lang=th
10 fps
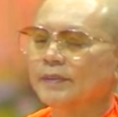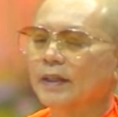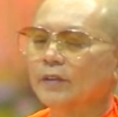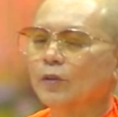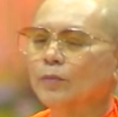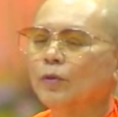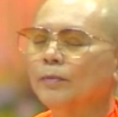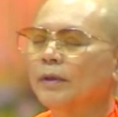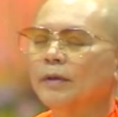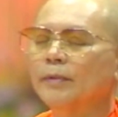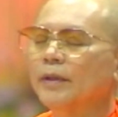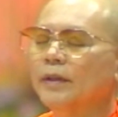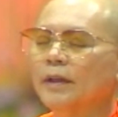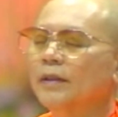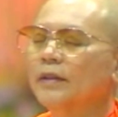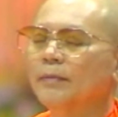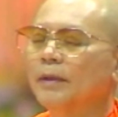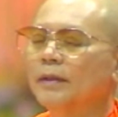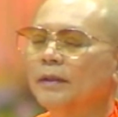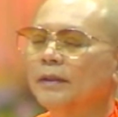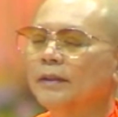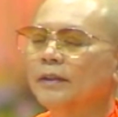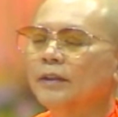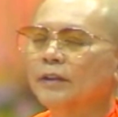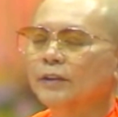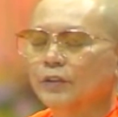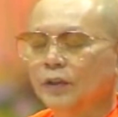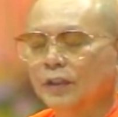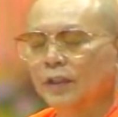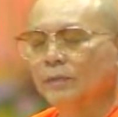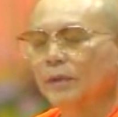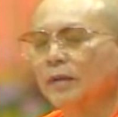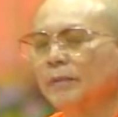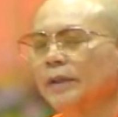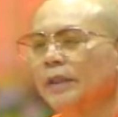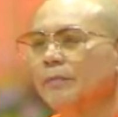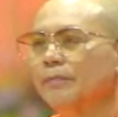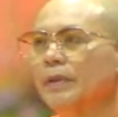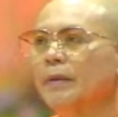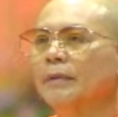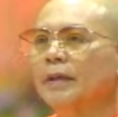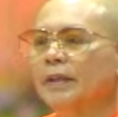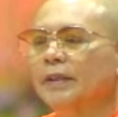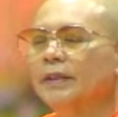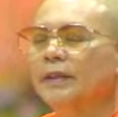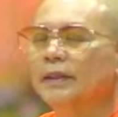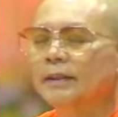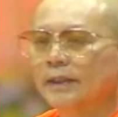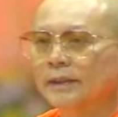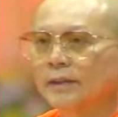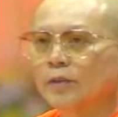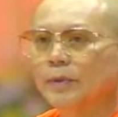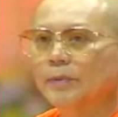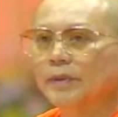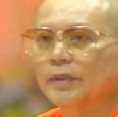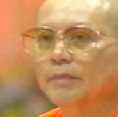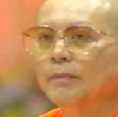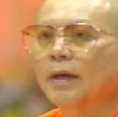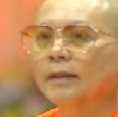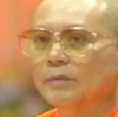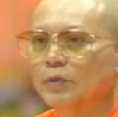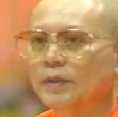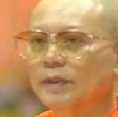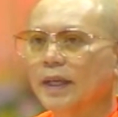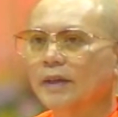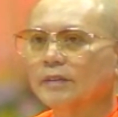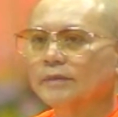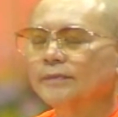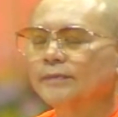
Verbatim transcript: สั่งสมบุญบารรมีอย่างนี้เรื่อยไปเลย จนกระทั่งบารรมีเต็มเปี่ยมได้ตัดสรุปเป็นพระสัมมาสัมพุทธเจ้า